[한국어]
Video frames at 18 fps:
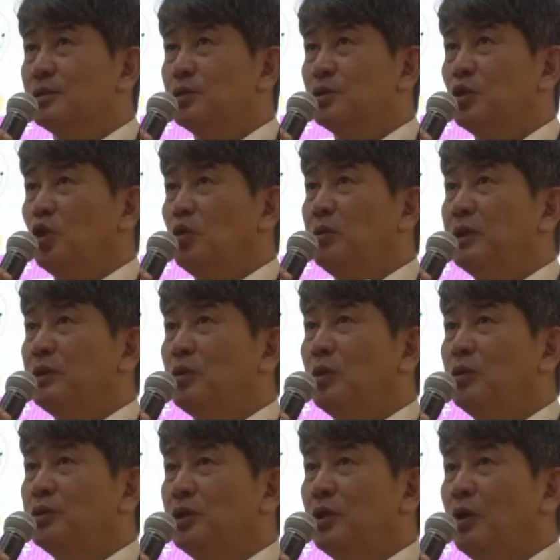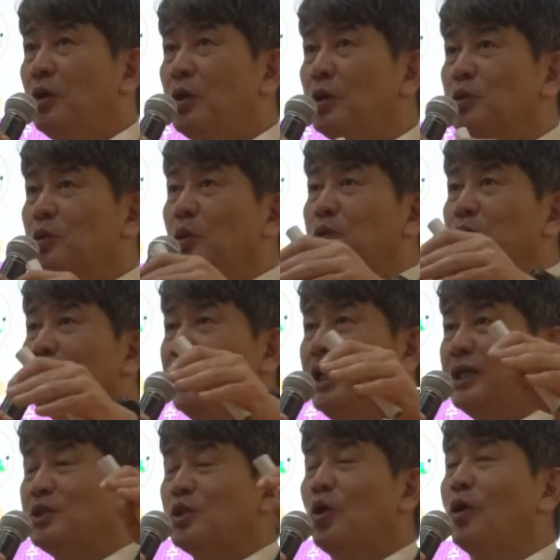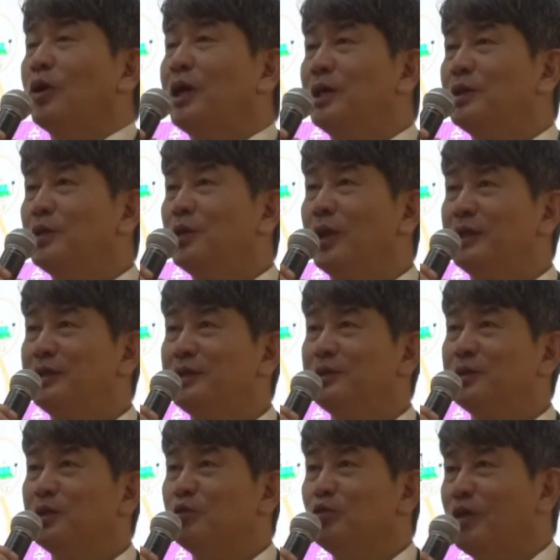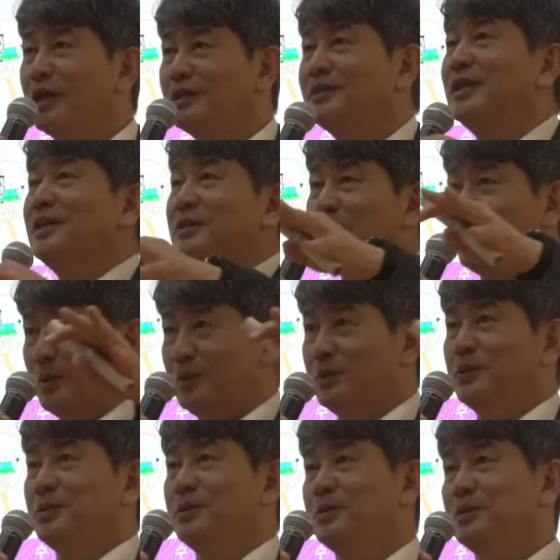조그만 동, 여러 동네의 저강도 갈등으로 확산되고